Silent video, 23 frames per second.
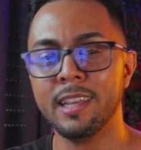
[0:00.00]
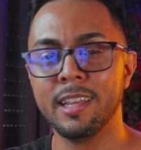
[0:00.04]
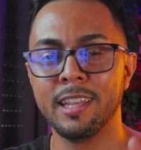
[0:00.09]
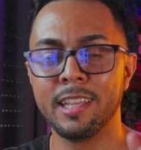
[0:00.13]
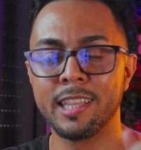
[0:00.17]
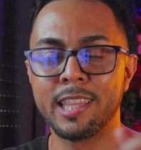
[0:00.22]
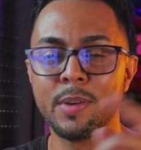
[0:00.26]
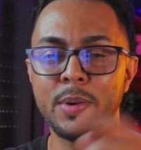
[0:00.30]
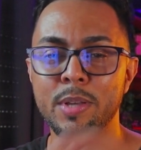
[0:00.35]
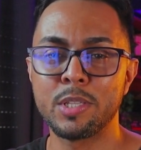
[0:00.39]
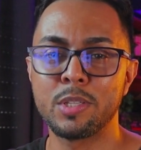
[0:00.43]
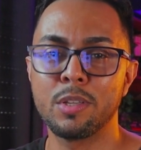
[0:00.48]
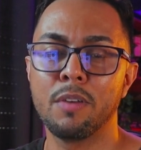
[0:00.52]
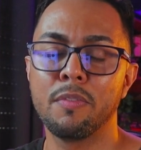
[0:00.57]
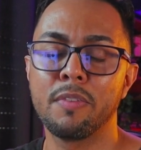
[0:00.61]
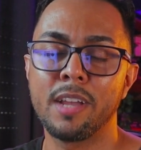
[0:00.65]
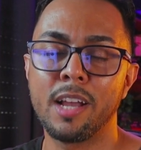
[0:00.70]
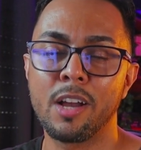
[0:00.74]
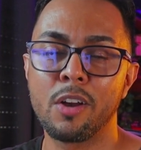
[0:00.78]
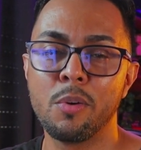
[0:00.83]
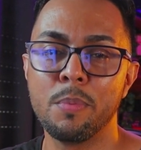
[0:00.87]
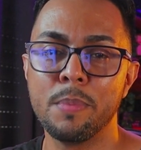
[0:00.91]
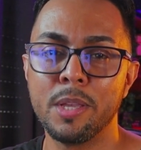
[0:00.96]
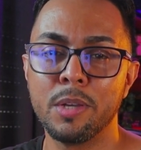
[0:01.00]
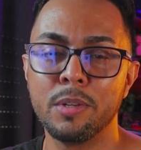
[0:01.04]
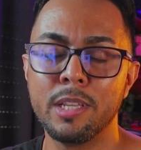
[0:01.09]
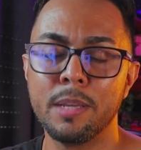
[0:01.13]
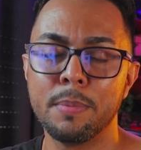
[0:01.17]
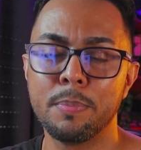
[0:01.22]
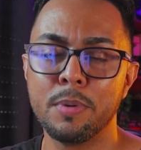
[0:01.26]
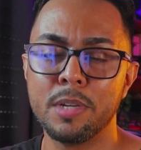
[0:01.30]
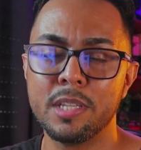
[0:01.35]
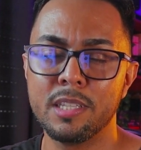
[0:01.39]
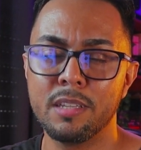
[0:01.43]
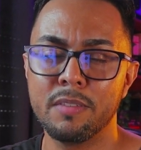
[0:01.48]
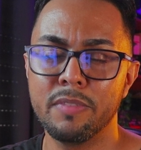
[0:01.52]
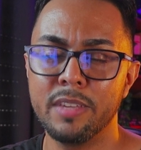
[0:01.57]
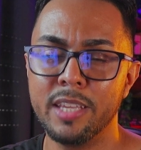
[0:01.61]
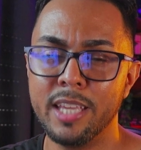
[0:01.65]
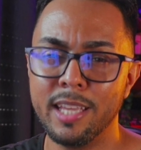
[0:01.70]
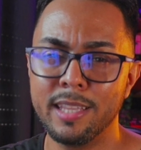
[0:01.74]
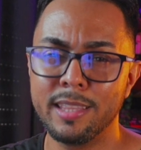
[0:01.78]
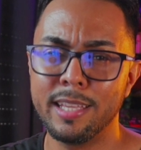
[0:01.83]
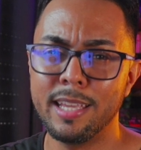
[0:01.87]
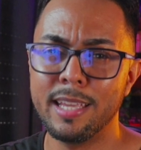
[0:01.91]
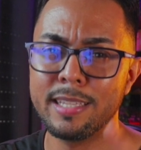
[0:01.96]
Então é só ficar comigo depois da
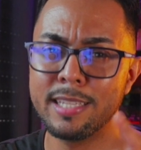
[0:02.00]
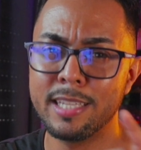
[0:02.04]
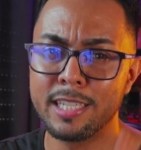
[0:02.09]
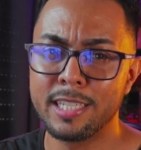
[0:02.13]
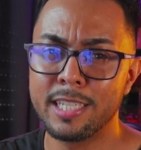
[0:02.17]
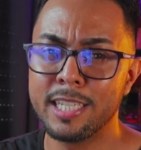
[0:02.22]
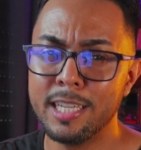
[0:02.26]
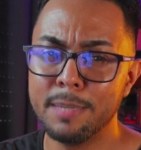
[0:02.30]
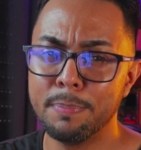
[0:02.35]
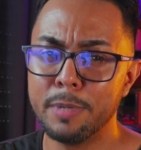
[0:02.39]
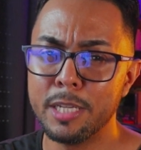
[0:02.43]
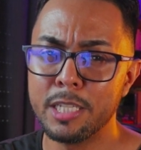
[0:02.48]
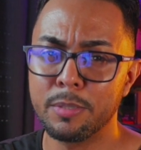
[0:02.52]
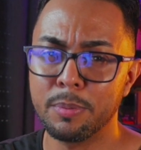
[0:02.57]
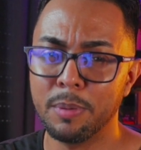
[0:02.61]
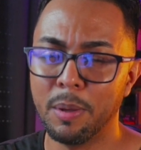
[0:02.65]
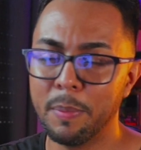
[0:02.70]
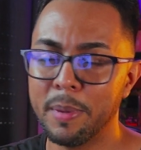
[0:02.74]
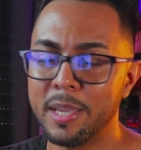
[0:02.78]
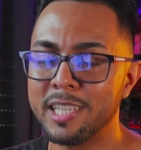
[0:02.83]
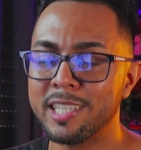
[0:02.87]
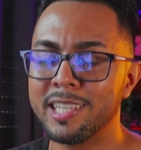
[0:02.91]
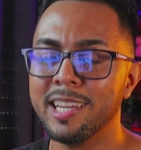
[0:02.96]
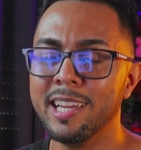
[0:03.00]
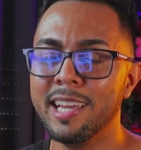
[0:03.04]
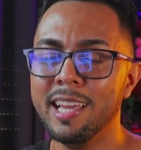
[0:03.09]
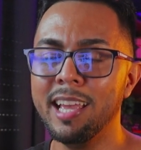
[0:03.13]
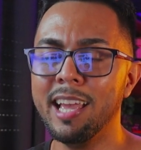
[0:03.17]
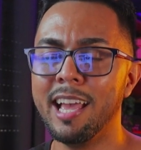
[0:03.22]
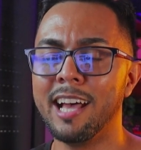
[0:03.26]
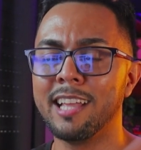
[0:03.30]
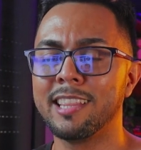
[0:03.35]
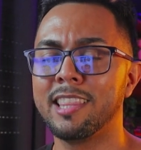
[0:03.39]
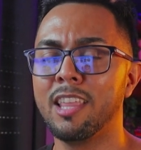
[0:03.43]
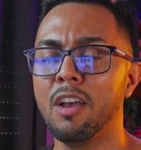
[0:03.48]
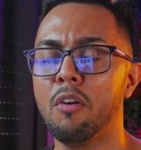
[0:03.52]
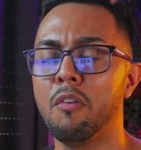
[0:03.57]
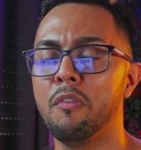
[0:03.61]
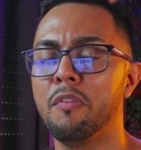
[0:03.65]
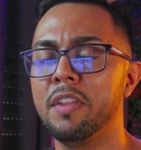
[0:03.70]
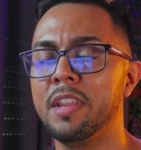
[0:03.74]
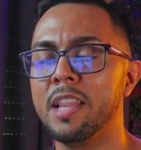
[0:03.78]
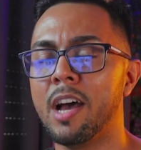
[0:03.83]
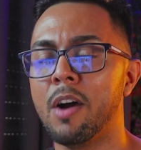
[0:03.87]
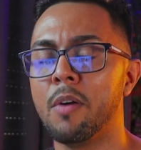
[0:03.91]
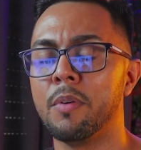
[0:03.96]
vinheta e assistir principalmente até o
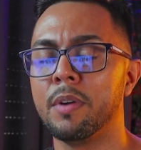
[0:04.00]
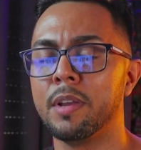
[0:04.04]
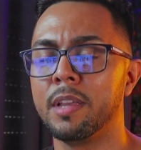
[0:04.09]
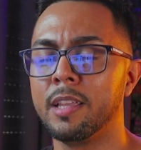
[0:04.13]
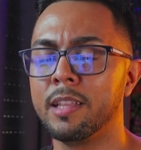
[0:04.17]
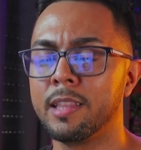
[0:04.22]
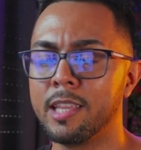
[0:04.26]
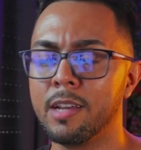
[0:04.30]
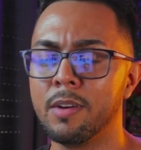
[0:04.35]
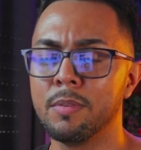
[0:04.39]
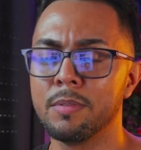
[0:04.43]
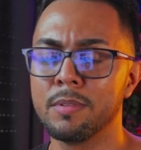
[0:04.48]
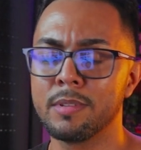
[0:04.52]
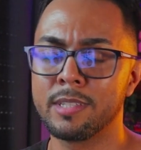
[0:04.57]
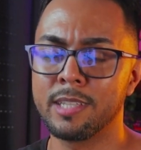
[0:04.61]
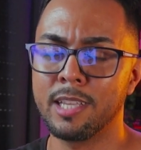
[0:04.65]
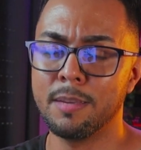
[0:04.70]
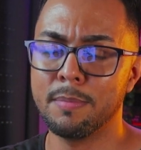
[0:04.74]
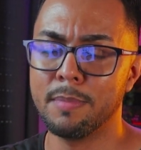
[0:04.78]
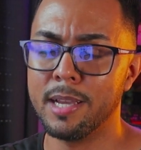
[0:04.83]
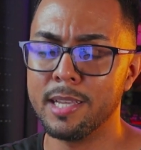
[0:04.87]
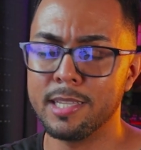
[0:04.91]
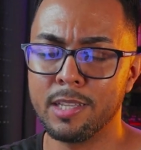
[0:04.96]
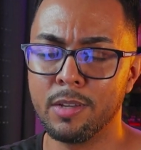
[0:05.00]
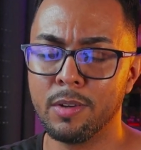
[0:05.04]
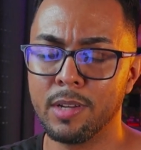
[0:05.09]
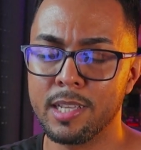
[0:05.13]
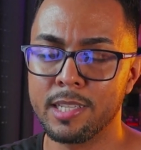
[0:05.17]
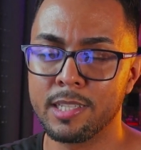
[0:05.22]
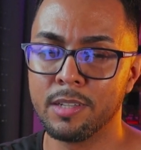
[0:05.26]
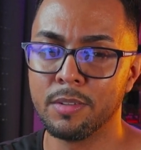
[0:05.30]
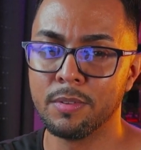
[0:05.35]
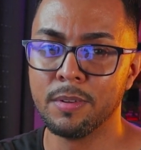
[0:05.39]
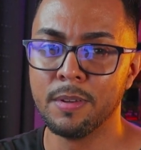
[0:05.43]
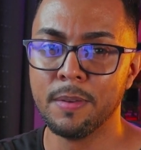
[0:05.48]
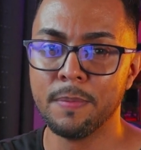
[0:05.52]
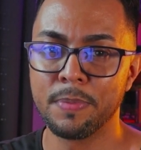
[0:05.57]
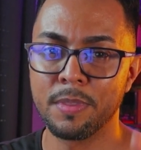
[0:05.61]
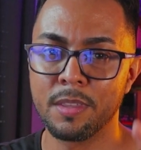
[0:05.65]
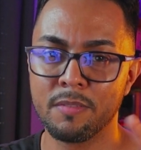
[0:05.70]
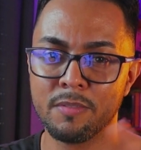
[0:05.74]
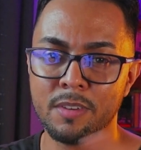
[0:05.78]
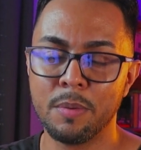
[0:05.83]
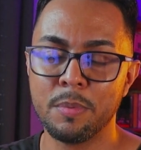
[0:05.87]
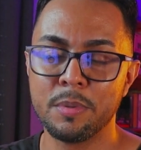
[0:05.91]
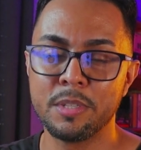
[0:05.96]
final. Então, sem mais enrolação,
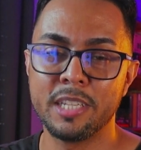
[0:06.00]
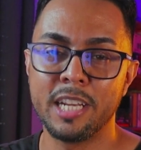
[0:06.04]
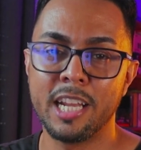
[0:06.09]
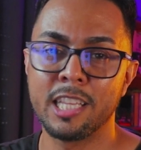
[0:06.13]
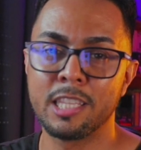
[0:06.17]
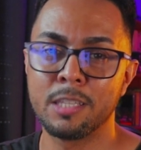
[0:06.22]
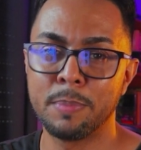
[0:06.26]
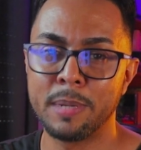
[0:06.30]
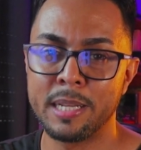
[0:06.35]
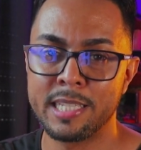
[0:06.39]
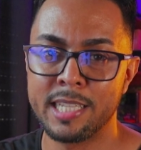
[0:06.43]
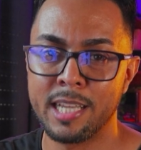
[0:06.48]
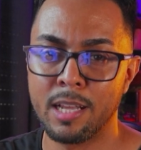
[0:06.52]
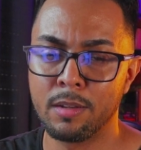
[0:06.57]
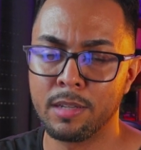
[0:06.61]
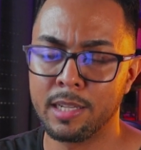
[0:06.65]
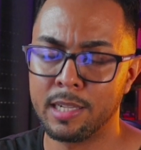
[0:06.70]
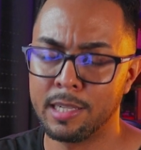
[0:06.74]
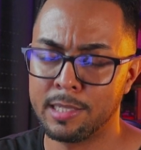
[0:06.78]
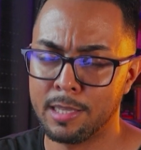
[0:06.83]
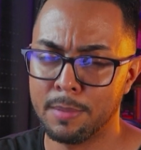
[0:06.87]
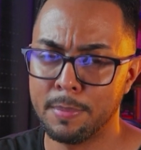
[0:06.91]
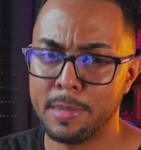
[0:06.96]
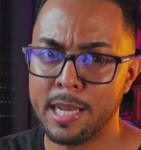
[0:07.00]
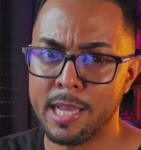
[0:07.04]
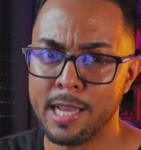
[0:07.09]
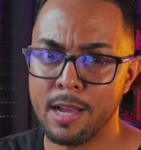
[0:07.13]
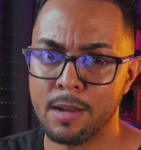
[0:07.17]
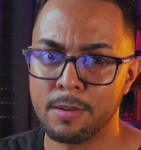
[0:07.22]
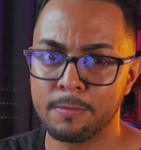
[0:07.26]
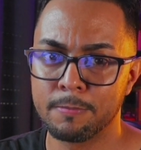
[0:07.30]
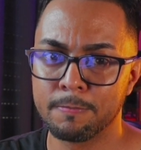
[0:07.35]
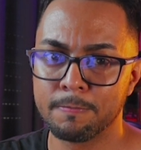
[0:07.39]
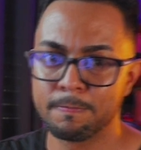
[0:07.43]
vamos direto para essa aula que ela tá bem legal.